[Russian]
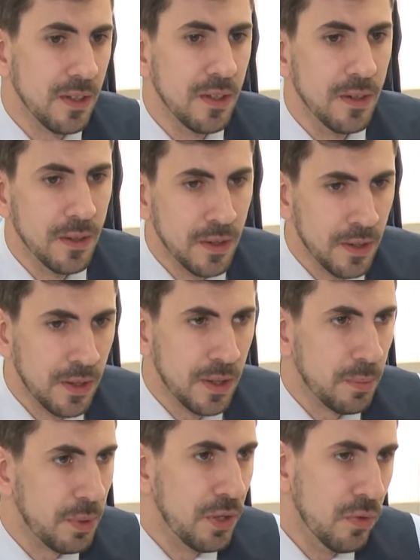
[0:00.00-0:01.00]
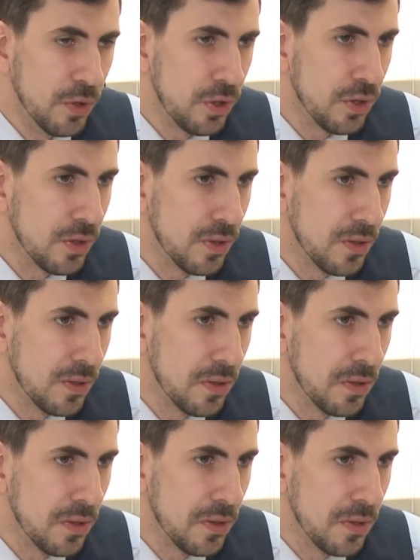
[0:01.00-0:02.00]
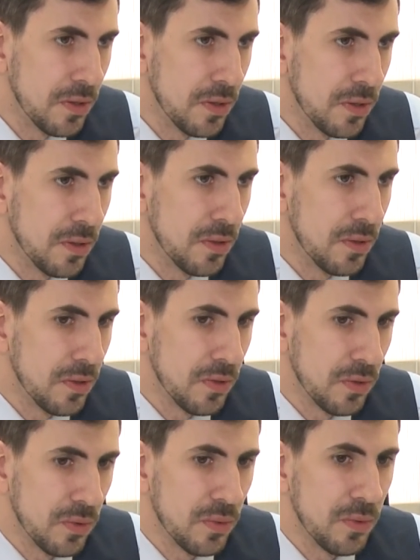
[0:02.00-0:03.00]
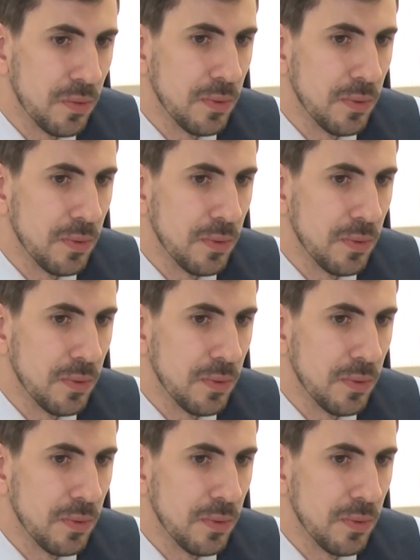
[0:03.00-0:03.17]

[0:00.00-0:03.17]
и перевозчик. Ну,